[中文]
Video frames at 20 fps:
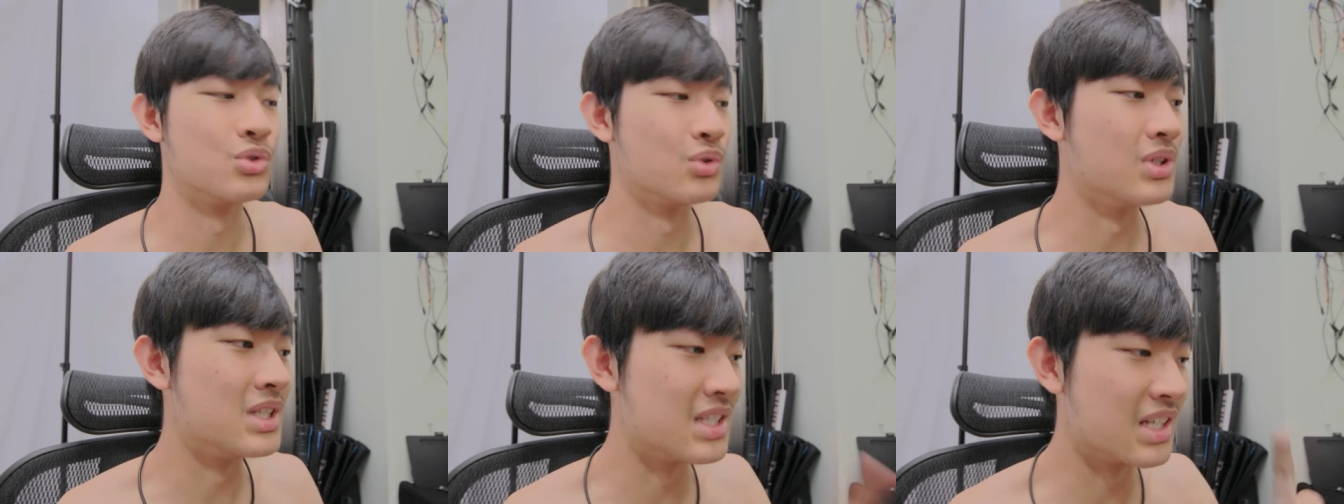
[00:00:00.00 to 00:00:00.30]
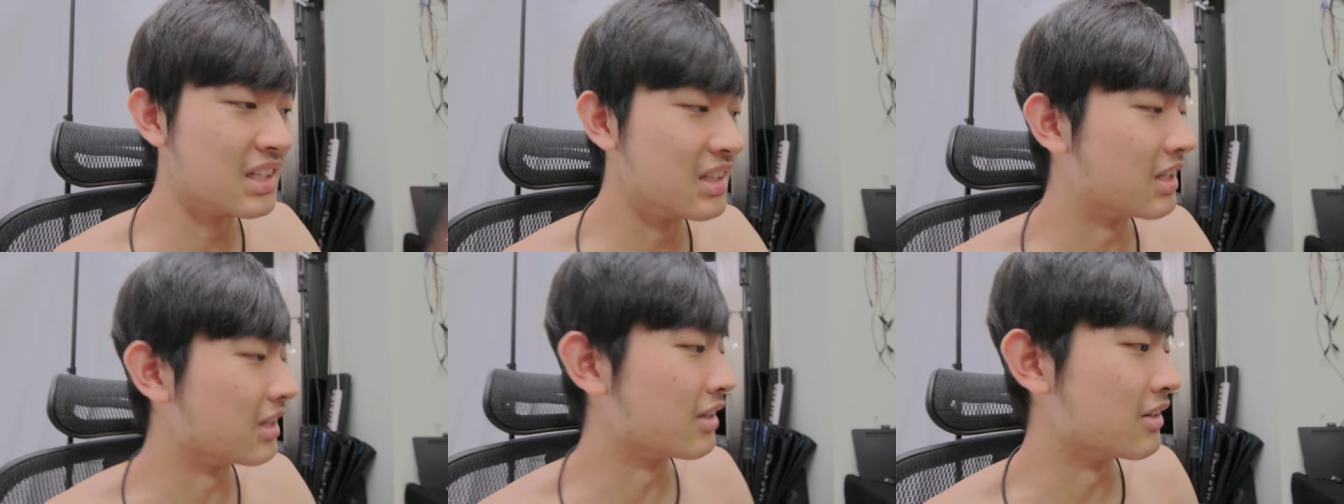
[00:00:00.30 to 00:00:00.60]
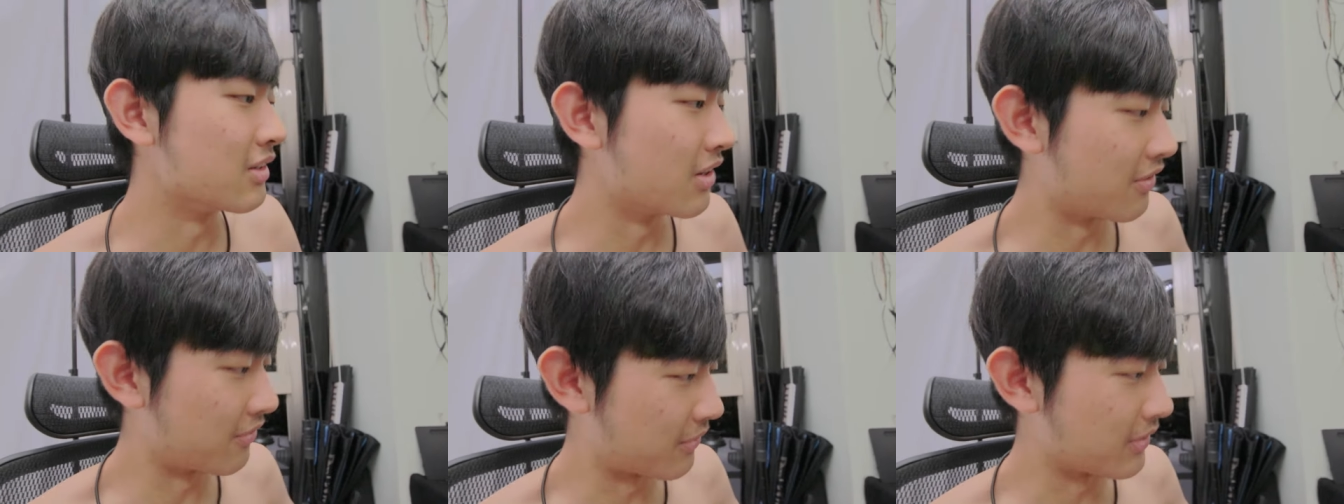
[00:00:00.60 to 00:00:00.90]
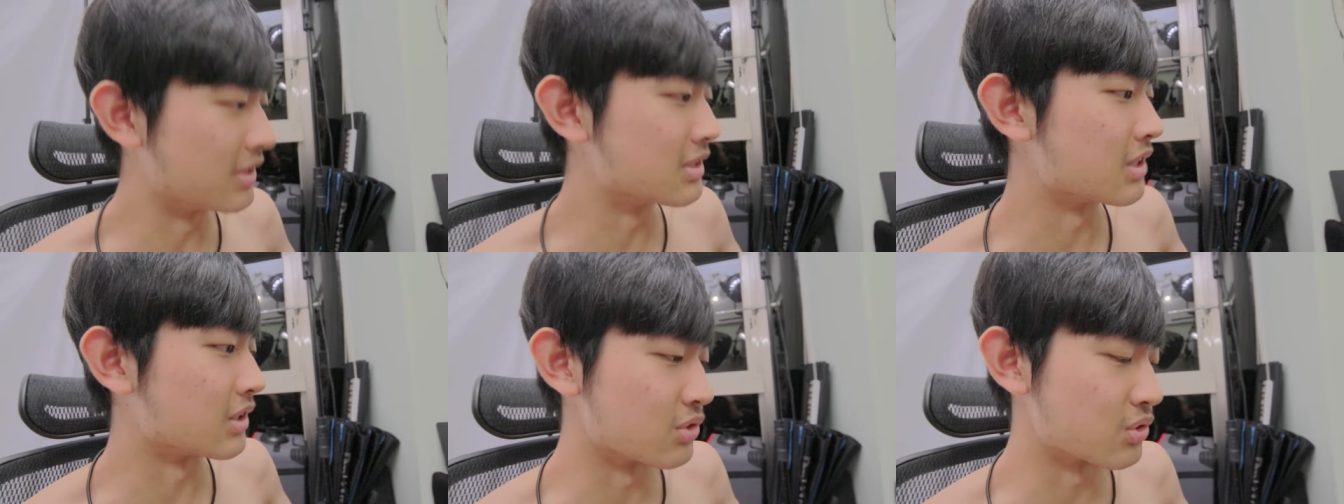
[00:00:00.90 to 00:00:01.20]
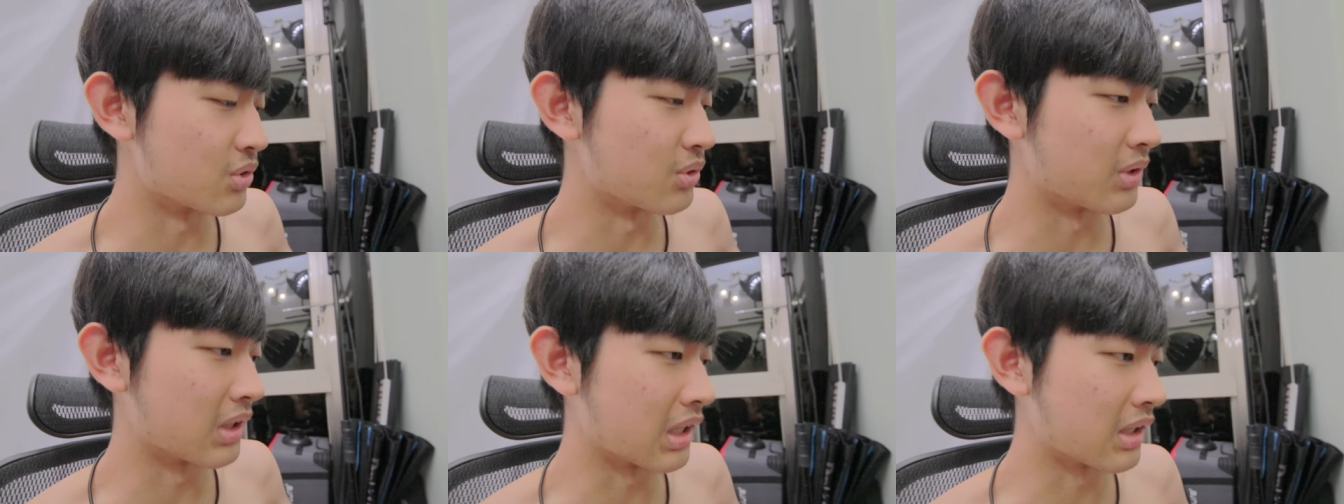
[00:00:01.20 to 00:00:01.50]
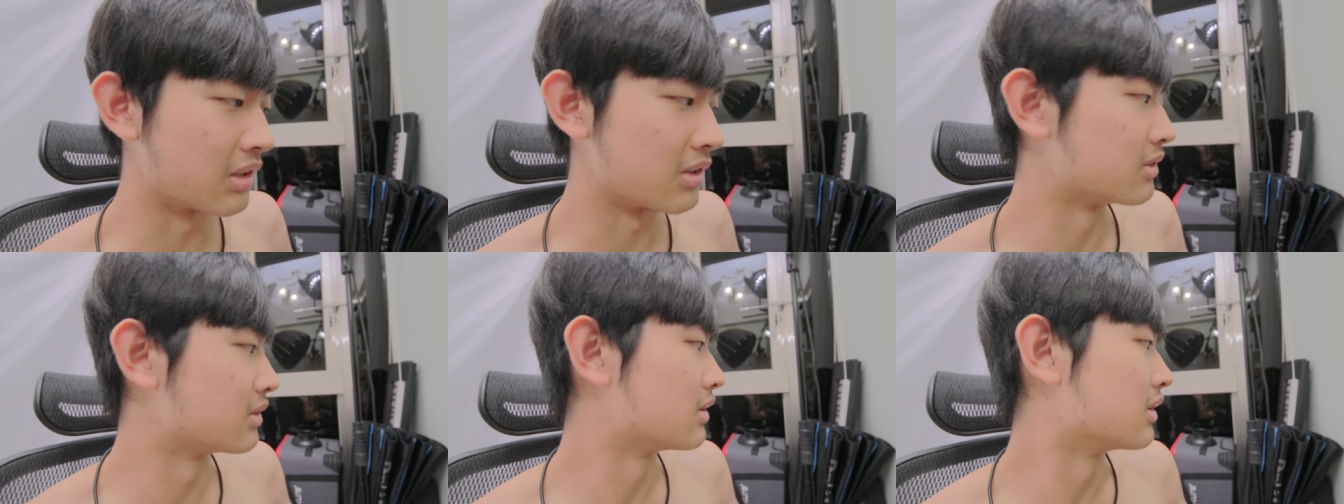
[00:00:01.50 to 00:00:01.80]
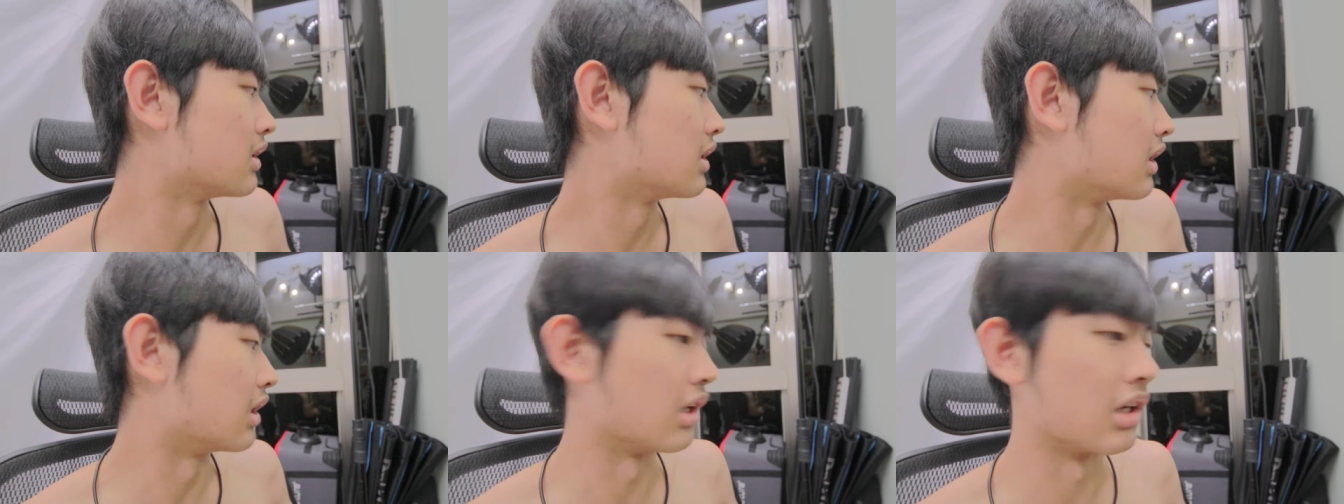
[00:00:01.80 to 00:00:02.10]
所以监听非常重要。
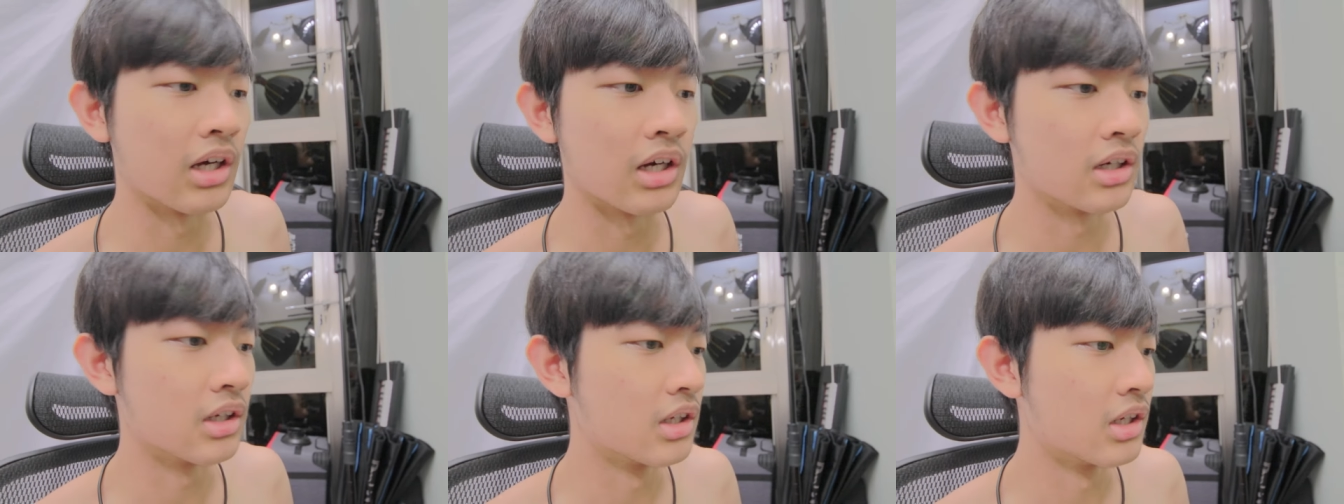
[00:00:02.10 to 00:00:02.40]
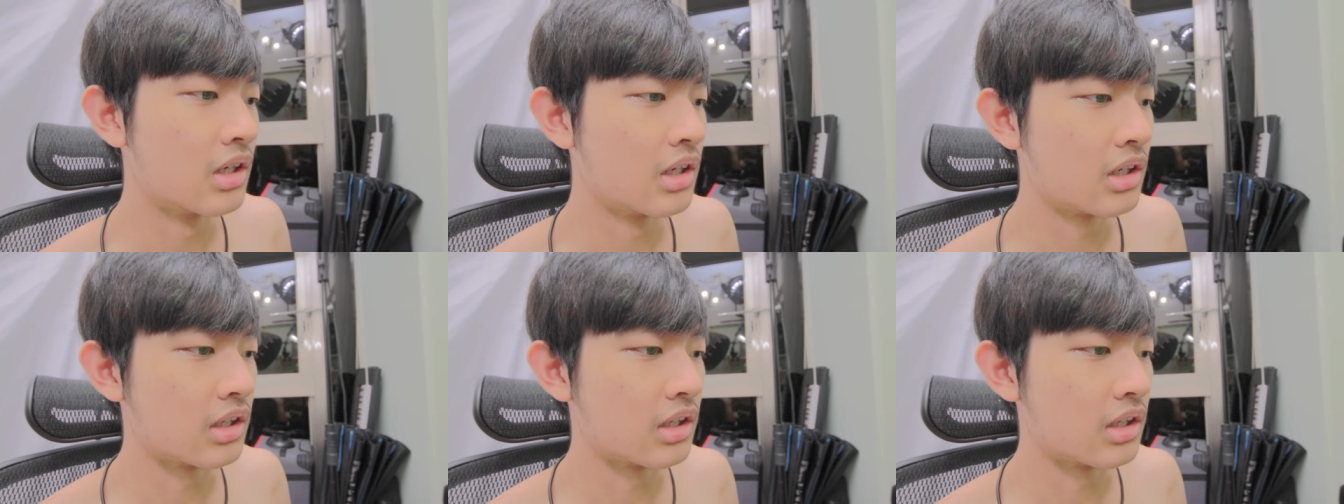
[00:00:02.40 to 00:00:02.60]
好啦。